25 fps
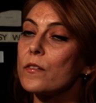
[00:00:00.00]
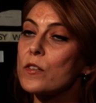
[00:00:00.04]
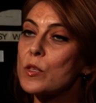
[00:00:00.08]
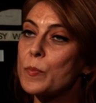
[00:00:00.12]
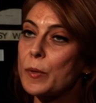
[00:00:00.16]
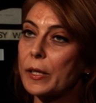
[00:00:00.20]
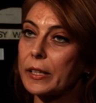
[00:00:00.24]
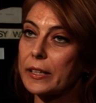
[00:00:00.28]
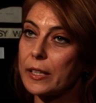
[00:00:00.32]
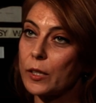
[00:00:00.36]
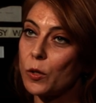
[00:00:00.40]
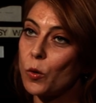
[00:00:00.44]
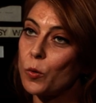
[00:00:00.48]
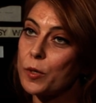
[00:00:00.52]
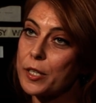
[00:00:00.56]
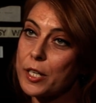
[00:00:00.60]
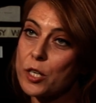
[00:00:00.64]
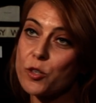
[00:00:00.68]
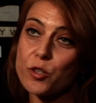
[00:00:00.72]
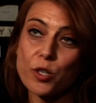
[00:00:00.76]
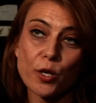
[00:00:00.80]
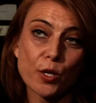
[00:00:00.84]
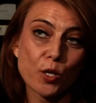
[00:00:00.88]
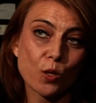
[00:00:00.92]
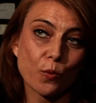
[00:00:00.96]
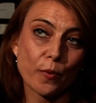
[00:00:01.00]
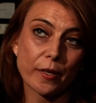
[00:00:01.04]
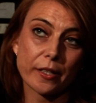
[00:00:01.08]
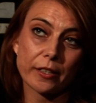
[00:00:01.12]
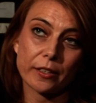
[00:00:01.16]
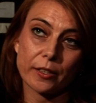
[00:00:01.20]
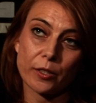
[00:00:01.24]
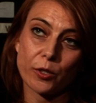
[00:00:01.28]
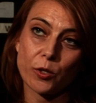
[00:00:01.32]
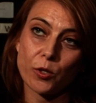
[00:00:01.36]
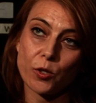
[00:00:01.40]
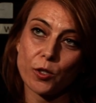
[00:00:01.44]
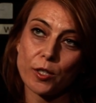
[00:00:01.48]
W spektaklu Niech czezną
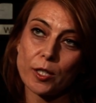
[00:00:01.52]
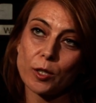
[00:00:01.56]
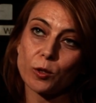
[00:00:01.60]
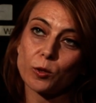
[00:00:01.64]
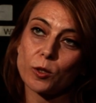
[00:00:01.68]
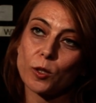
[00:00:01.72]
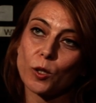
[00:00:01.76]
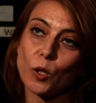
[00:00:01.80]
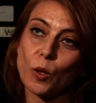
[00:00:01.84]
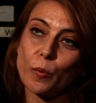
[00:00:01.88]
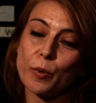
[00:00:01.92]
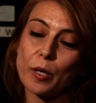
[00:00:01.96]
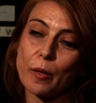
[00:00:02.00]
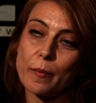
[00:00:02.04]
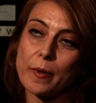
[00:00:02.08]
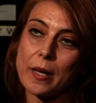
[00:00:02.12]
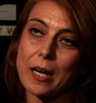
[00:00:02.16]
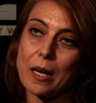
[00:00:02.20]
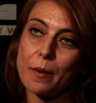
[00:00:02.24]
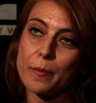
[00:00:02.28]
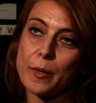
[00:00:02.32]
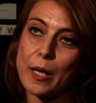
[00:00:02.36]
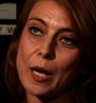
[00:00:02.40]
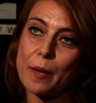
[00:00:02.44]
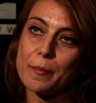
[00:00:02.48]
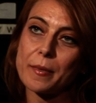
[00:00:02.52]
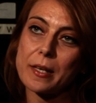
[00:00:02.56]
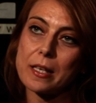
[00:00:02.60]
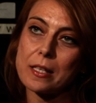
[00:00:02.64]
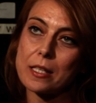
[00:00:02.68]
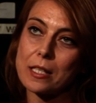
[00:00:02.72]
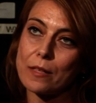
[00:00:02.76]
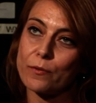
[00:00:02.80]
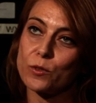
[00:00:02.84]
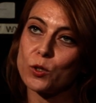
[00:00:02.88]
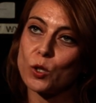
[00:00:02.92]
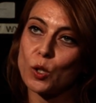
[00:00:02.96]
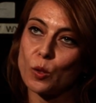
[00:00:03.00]
artyści, którego premiera miała
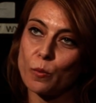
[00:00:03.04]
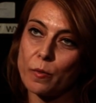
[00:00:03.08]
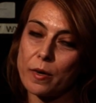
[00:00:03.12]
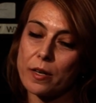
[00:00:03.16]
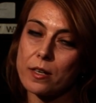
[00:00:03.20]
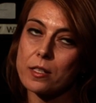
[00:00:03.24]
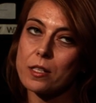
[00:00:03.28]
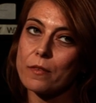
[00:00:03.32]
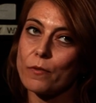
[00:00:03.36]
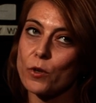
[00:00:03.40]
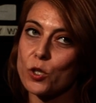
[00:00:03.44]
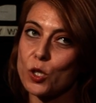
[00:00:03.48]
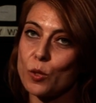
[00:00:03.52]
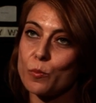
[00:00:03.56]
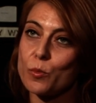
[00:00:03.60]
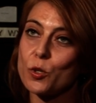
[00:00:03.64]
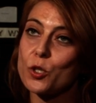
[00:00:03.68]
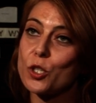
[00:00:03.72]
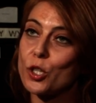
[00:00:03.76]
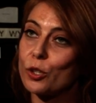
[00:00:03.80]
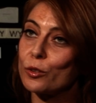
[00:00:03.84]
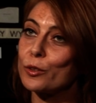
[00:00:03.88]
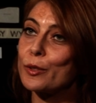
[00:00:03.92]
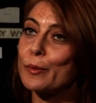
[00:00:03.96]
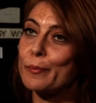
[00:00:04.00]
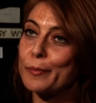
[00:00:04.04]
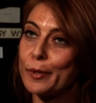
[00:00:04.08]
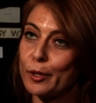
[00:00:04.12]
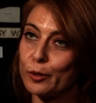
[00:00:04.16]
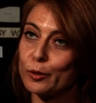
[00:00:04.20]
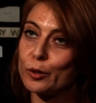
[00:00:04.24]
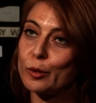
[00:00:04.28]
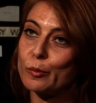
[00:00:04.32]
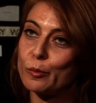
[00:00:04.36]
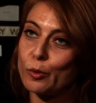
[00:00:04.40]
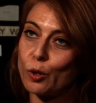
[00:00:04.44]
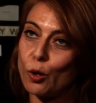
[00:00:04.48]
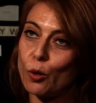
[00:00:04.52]
miejsce w Norymberdze w
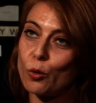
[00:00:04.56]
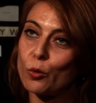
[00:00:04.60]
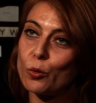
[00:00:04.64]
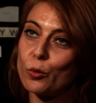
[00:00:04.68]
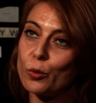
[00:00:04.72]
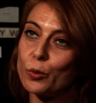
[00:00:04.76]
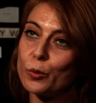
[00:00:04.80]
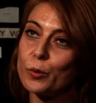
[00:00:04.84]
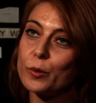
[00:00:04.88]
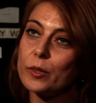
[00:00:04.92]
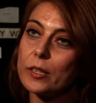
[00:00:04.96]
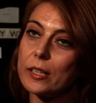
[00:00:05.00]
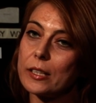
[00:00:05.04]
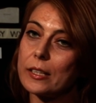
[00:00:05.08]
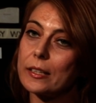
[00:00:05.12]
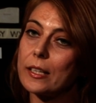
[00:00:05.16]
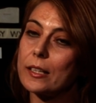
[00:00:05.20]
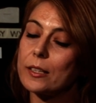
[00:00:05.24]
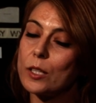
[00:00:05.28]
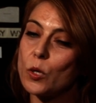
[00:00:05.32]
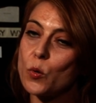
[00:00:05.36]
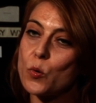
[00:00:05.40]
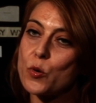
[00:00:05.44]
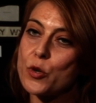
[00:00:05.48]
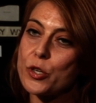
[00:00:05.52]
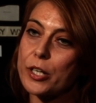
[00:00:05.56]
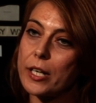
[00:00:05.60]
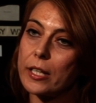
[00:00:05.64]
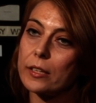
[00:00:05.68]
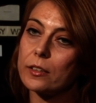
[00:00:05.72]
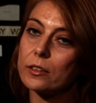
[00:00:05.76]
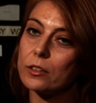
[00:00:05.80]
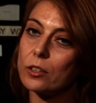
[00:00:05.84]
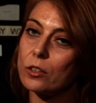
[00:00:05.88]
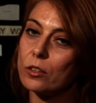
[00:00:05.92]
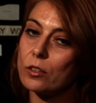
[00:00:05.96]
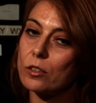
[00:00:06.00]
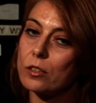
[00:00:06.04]
1985 roku, e, Tadeusz
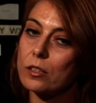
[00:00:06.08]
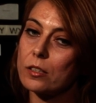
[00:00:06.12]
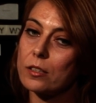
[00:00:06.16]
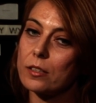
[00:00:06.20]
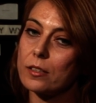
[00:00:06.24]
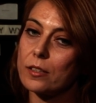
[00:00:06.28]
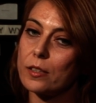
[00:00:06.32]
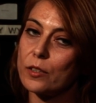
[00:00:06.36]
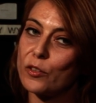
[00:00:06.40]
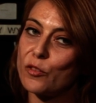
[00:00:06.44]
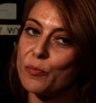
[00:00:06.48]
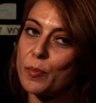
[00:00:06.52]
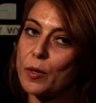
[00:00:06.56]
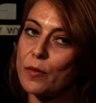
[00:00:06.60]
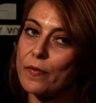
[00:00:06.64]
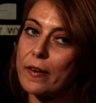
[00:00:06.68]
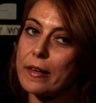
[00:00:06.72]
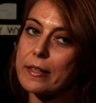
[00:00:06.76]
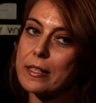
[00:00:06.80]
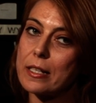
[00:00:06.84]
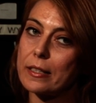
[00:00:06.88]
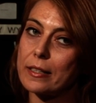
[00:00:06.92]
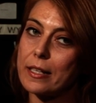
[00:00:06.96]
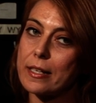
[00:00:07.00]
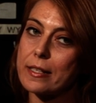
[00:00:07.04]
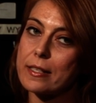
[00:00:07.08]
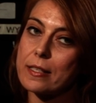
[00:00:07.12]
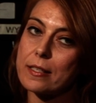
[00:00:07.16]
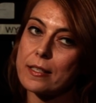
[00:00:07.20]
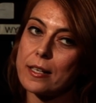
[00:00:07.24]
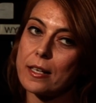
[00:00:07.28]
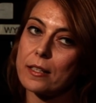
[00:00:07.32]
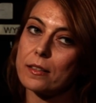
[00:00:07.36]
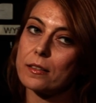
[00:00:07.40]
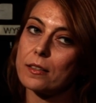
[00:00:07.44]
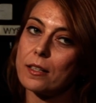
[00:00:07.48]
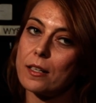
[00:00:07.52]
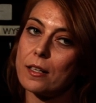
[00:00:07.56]
Kantor e, wprowadza na
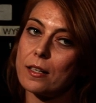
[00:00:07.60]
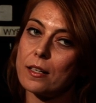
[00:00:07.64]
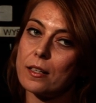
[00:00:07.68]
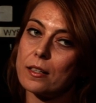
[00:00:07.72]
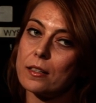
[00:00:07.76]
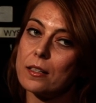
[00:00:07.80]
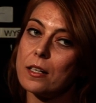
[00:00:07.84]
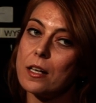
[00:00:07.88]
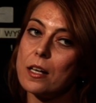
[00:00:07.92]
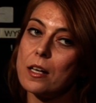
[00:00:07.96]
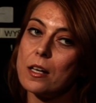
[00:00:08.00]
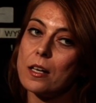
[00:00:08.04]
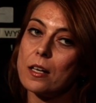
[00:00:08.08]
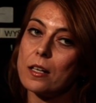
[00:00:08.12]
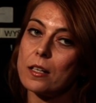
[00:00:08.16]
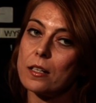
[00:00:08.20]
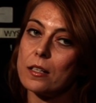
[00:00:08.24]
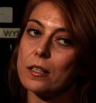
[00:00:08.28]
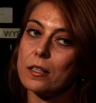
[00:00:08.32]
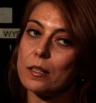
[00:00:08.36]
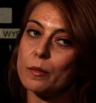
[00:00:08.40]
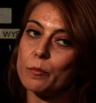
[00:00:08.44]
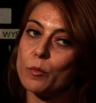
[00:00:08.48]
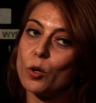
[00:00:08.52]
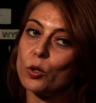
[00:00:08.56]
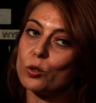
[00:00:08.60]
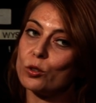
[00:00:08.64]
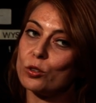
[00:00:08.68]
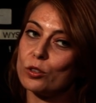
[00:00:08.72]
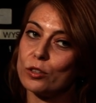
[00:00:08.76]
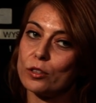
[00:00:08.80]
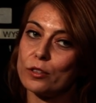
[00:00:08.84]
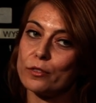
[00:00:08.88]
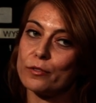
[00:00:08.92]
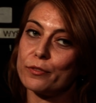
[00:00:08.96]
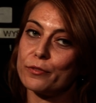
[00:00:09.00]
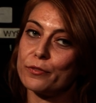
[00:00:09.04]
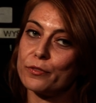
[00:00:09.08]
scenę e,
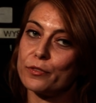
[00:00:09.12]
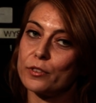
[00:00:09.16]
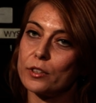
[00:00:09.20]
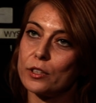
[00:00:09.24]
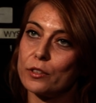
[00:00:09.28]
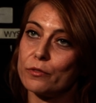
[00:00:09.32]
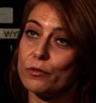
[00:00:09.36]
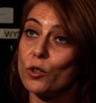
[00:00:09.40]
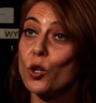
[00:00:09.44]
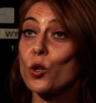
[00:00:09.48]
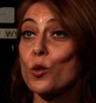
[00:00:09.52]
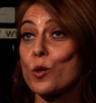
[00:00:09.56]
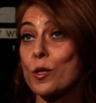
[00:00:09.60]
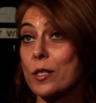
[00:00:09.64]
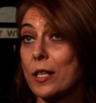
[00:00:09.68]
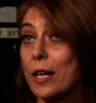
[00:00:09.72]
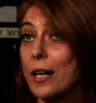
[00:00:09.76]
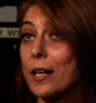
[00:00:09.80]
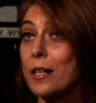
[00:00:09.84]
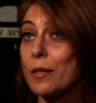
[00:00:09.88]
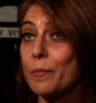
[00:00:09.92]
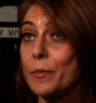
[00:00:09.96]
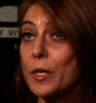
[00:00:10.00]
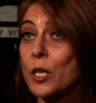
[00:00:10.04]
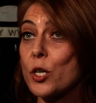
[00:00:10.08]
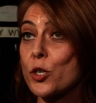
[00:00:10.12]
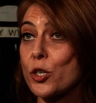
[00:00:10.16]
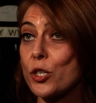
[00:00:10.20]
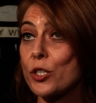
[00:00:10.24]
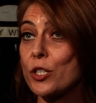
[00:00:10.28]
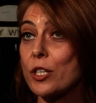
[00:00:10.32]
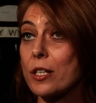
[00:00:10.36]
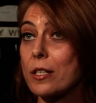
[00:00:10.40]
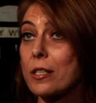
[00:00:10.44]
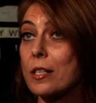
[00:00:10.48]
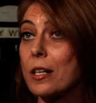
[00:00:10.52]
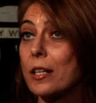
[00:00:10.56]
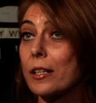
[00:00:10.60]
motyw wodza, mierzy
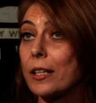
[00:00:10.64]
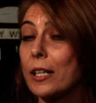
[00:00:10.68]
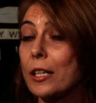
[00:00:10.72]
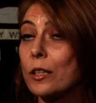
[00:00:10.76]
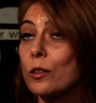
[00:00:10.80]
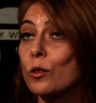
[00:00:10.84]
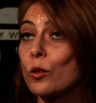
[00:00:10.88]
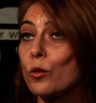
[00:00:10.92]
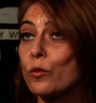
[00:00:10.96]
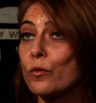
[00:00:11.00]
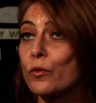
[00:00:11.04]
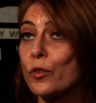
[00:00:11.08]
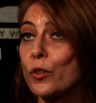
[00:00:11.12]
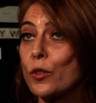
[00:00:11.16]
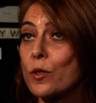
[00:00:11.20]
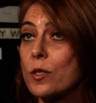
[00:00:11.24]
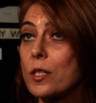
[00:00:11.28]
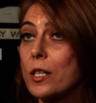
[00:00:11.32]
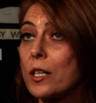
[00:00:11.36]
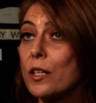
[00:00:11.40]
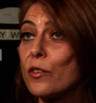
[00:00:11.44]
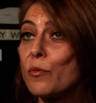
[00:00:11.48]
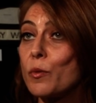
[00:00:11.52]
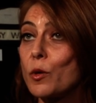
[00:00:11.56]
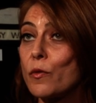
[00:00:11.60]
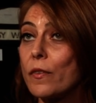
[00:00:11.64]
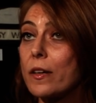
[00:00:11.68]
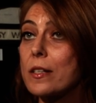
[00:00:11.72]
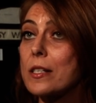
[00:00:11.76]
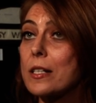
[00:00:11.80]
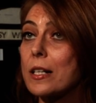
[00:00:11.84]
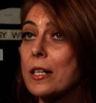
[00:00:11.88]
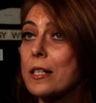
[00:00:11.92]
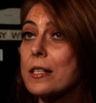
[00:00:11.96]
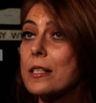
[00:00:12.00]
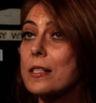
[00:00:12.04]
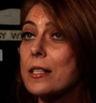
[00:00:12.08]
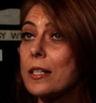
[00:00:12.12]
się z legendą wodza,
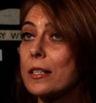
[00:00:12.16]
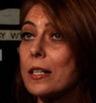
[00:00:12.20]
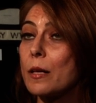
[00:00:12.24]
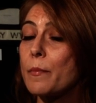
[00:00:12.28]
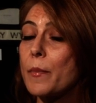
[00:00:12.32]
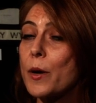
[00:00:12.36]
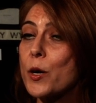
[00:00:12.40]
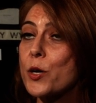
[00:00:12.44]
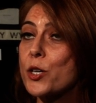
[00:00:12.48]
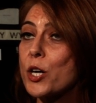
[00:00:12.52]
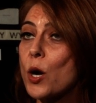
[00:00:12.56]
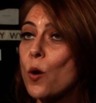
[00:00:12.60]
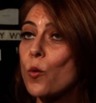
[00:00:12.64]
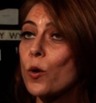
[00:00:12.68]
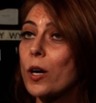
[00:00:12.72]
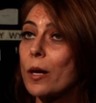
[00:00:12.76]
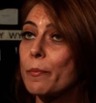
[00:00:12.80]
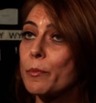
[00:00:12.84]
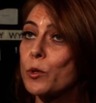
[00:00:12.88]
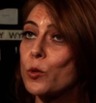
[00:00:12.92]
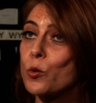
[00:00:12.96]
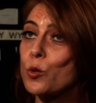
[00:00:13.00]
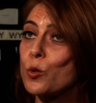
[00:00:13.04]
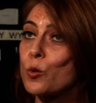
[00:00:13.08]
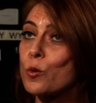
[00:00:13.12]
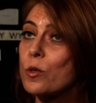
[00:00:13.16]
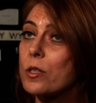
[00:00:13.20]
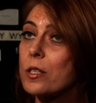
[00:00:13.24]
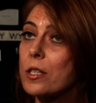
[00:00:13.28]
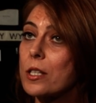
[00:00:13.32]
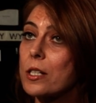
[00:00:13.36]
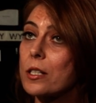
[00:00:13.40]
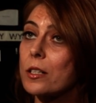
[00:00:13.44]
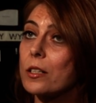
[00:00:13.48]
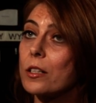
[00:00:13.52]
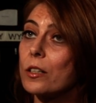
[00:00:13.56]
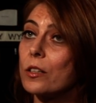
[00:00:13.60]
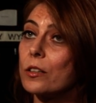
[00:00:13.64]
wprowadza na scenę marszałka
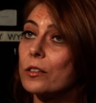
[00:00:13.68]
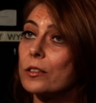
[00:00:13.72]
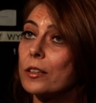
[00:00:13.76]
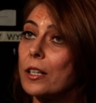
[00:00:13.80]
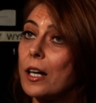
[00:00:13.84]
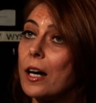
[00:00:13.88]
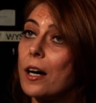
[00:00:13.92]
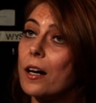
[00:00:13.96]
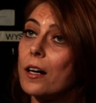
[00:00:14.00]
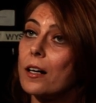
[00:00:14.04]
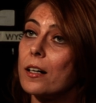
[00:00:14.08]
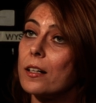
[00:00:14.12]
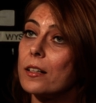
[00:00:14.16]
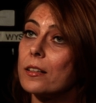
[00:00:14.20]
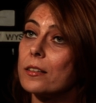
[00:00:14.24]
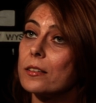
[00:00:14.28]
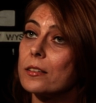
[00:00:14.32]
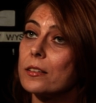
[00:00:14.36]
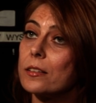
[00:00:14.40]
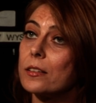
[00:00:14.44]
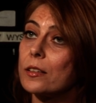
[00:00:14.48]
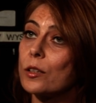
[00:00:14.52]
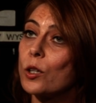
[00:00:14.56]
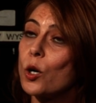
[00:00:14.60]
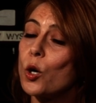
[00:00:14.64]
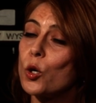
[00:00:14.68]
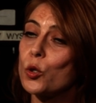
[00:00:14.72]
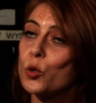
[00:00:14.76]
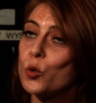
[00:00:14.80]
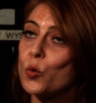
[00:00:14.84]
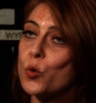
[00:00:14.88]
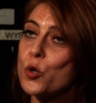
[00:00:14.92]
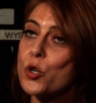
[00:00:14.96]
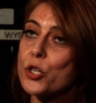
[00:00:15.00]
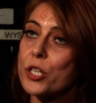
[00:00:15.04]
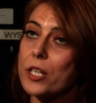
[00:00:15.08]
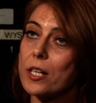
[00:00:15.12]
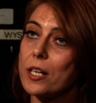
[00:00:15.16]
Piłsudskiego na
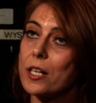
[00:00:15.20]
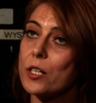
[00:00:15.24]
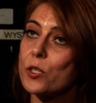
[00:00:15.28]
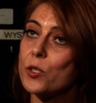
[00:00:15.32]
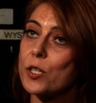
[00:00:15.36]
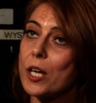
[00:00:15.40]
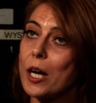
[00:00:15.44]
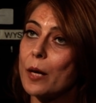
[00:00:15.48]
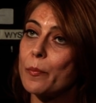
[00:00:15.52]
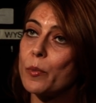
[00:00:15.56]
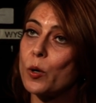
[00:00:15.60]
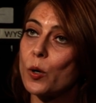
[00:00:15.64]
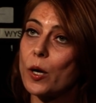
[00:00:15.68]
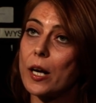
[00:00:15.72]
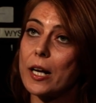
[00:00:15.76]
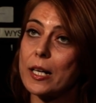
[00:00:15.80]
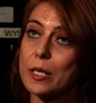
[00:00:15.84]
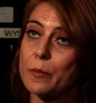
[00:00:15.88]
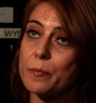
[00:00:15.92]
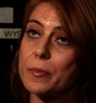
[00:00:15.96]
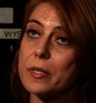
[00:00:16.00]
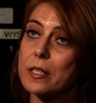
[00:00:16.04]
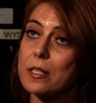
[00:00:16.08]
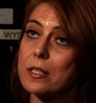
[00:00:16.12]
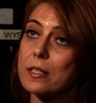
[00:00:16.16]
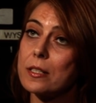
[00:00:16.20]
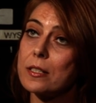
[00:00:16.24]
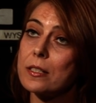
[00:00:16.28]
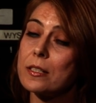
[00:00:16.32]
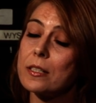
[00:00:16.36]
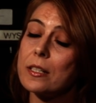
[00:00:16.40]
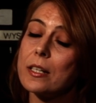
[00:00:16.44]
koniu szkielecie apokalipsy.